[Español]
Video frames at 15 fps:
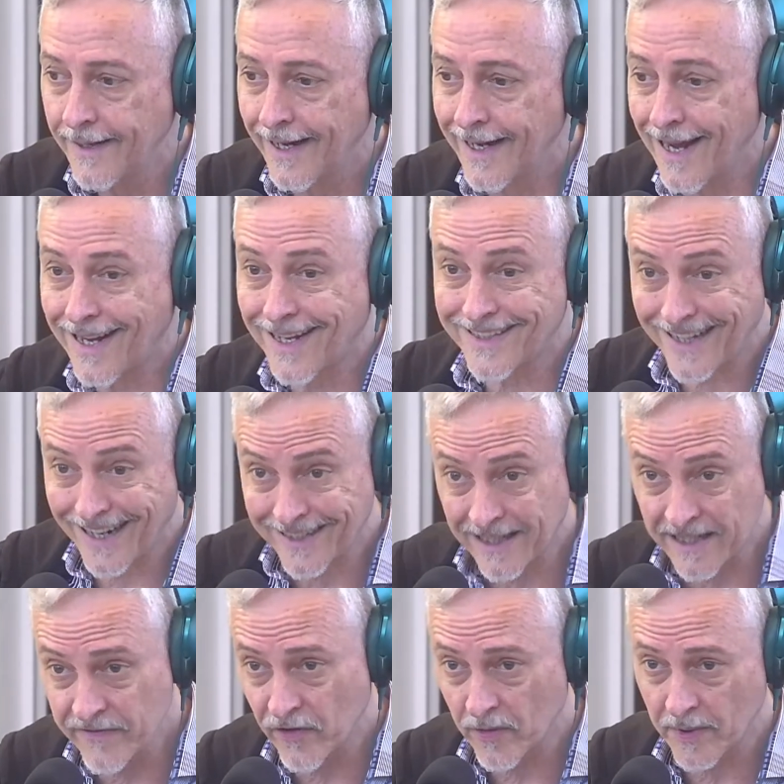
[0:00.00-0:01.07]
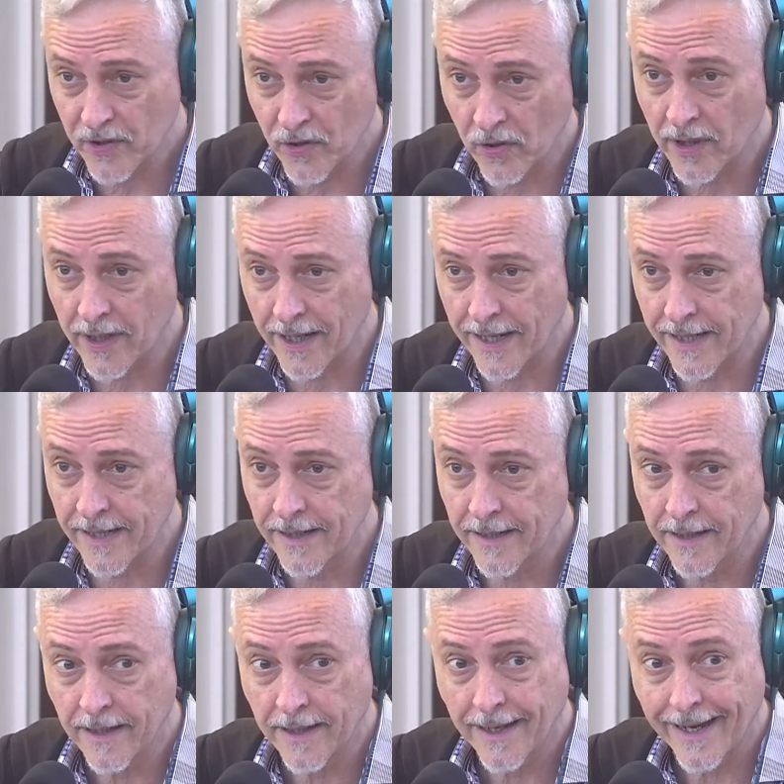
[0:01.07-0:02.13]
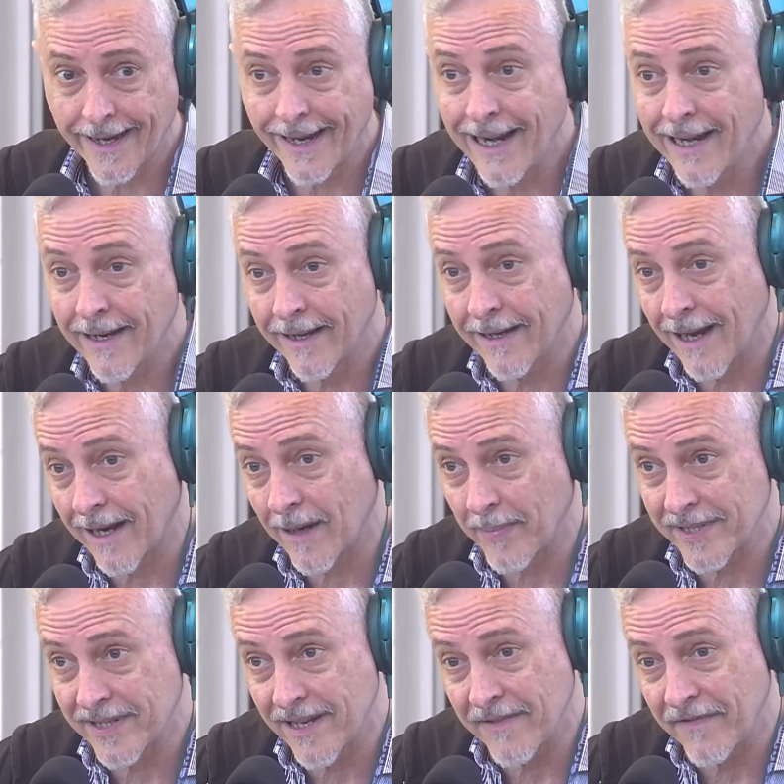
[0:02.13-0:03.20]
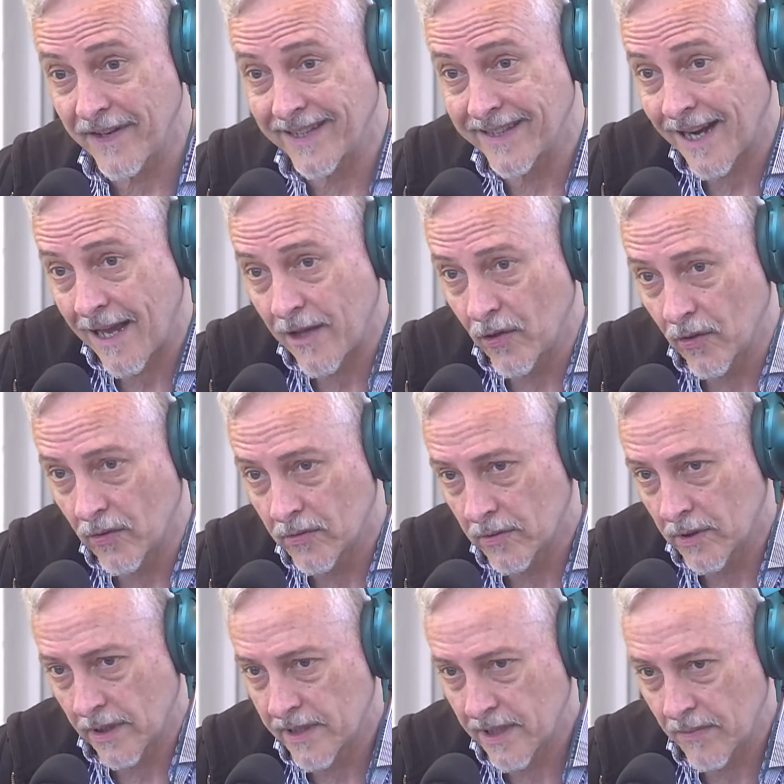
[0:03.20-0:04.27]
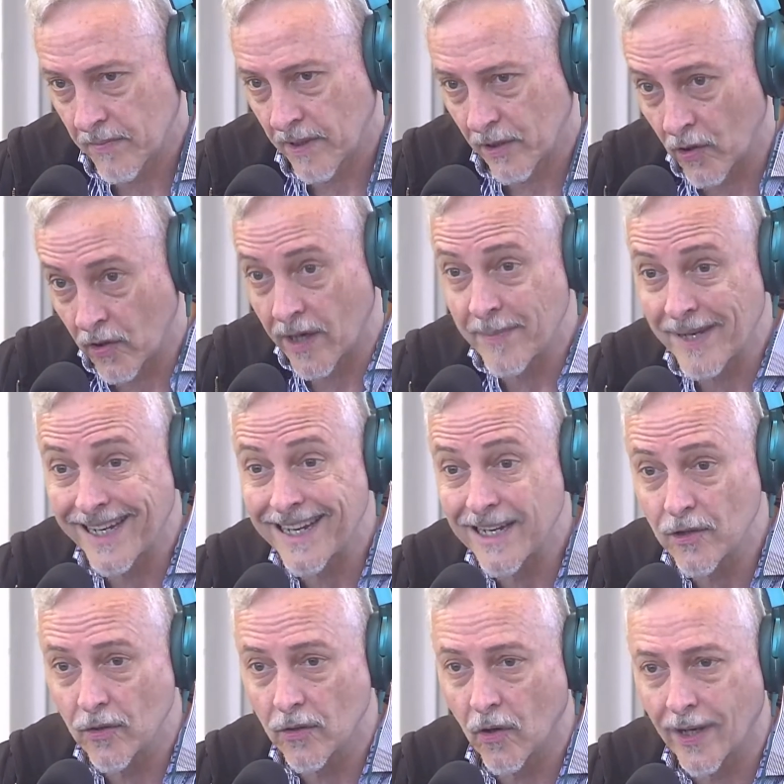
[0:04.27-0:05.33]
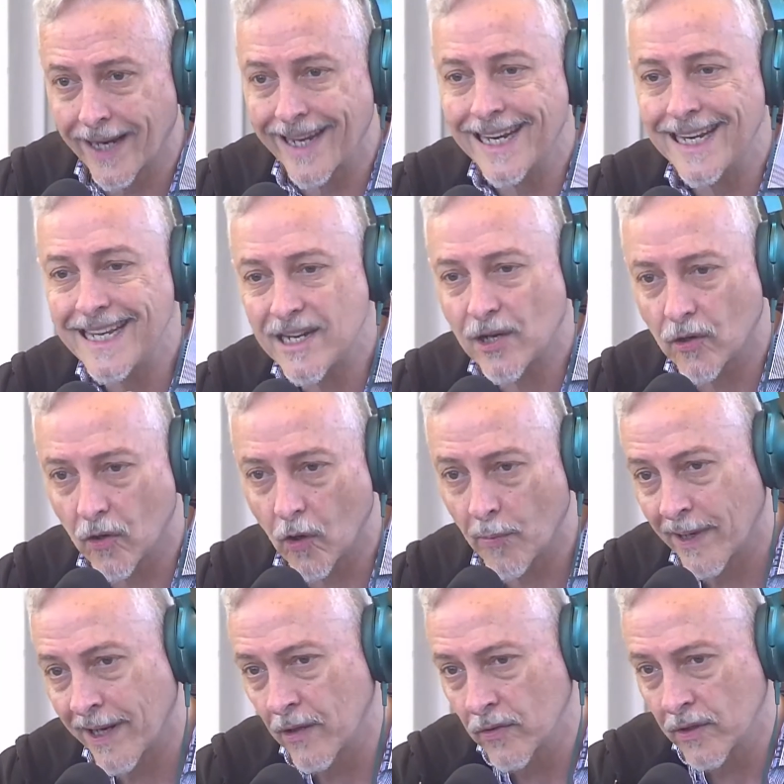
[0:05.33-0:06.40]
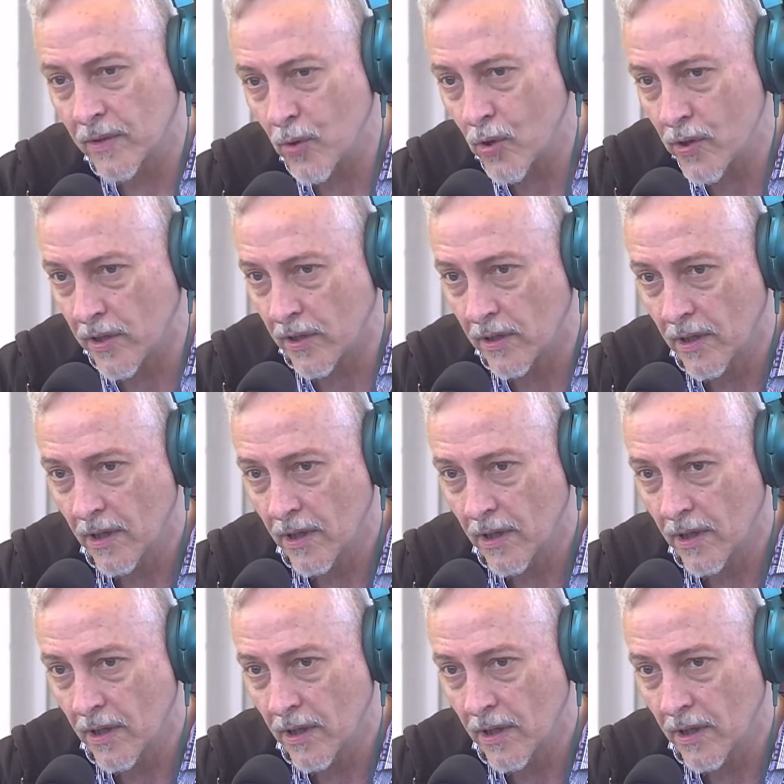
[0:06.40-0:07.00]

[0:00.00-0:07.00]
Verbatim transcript: en la catarata de información que hay es eh, la capacidad de filtrado, de decir, ¿con qué me quedo? ¿Qué elijo? ¿O para dónde voy?